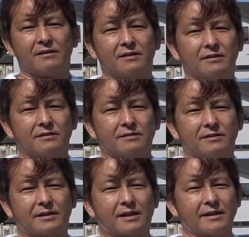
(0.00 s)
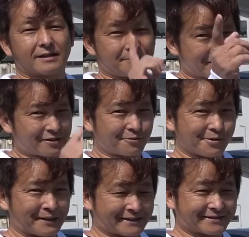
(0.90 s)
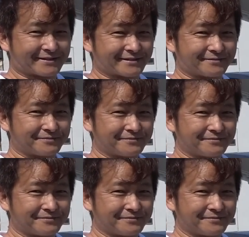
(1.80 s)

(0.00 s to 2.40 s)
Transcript: はい、一回やってみたいと思います